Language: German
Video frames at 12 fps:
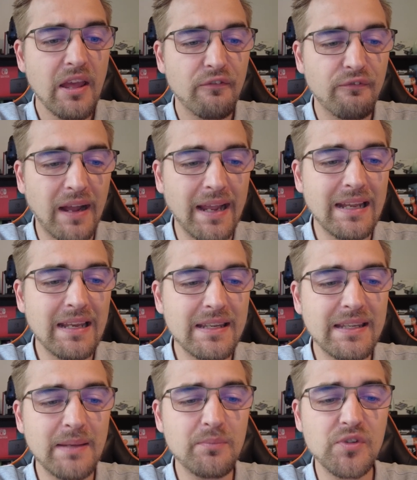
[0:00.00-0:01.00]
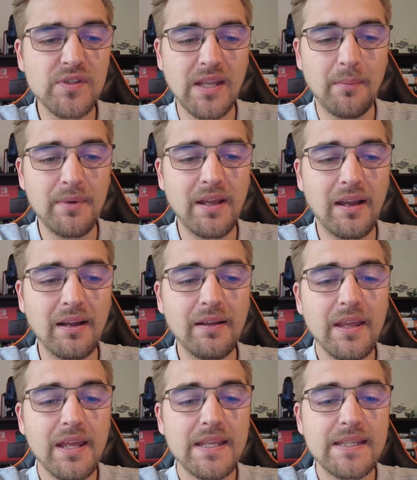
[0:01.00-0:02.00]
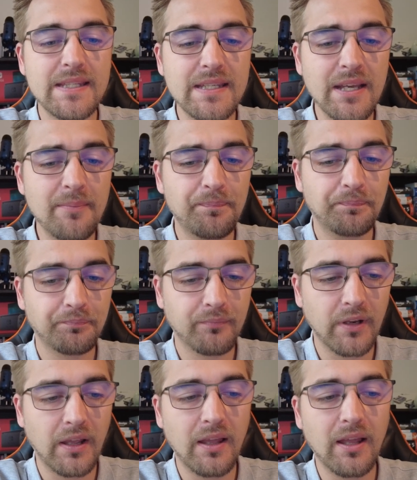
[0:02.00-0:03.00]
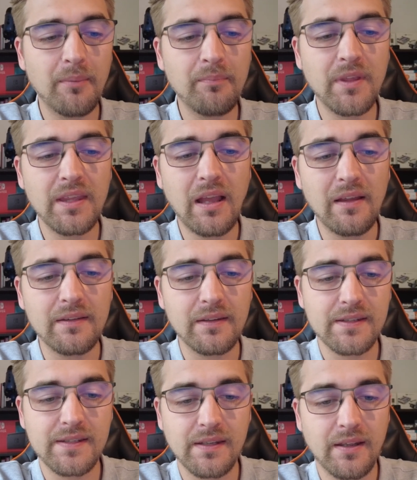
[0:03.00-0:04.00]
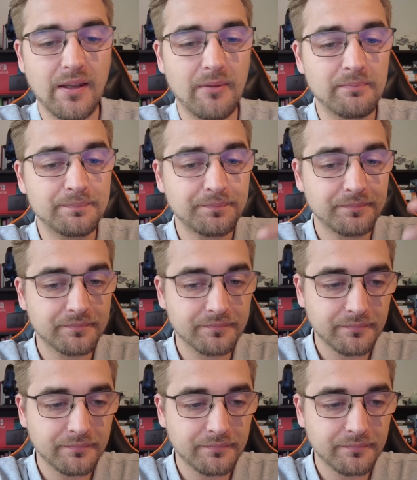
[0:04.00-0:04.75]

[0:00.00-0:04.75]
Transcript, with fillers: weil in dem Zusammenhang hier ähm, ja, dass ähm,